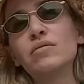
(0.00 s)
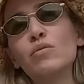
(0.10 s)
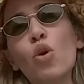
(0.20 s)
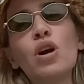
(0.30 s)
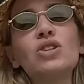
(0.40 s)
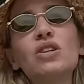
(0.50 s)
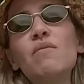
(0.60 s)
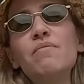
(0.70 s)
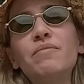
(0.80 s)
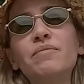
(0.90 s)
Bu akşam
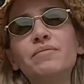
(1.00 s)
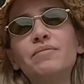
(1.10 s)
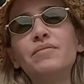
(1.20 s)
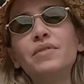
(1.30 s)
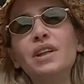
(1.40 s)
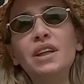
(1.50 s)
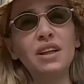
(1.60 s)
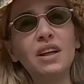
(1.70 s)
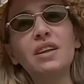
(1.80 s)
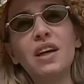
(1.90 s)
iki
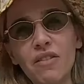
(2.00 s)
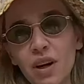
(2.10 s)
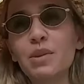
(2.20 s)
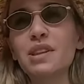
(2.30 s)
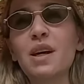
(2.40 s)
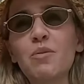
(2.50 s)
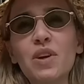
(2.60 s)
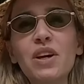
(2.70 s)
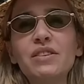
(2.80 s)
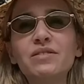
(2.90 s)
kadeh var
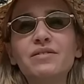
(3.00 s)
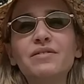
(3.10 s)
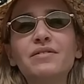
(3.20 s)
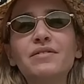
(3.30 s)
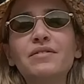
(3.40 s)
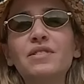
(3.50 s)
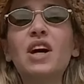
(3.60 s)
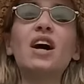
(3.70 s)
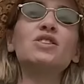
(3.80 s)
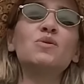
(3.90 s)
masamda ve
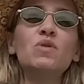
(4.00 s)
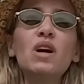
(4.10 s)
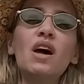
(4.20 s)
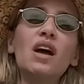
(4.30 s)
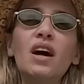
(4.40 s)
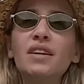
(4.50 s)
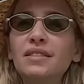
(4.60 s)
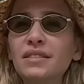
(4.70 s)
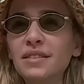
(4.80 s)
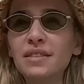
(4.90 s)
karşımda hayalin.
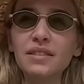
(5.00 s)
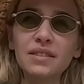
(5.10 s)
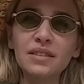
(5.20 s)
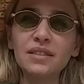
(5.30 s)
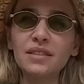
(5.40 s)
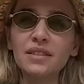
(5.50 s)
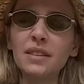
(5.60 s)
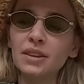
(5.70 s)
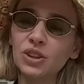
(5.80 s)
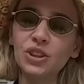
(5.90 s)

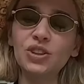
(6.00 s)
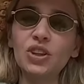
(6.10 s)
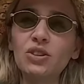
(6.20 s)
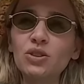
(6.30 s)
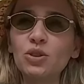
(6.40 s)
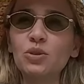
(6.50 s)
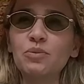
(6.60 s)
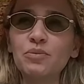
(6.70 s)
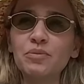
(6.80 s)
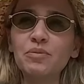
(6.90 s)
İçtikçe anlıyorum.
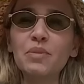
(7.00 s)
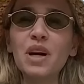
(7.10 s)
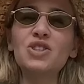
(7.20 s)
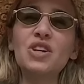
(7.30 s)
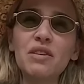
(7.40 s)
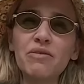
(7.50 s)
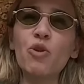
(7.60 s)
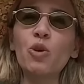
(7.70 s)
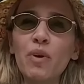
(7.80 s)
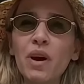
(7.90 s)
Ben şerefi
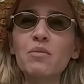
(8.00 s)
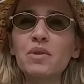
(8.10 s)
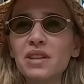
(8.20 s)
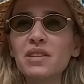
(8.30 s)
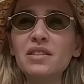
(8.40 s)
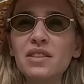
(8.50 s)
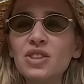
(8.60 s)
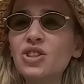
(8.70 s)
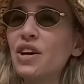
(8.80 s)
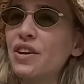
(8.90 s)
olmayan birinin
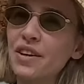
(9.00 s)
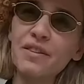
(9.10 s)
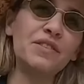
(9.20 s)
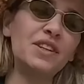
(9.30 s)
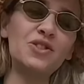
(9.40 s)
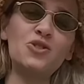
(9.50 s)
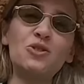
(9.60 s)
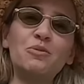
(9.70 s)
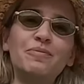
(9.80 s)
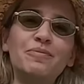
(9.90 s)
şerefini içiyorum.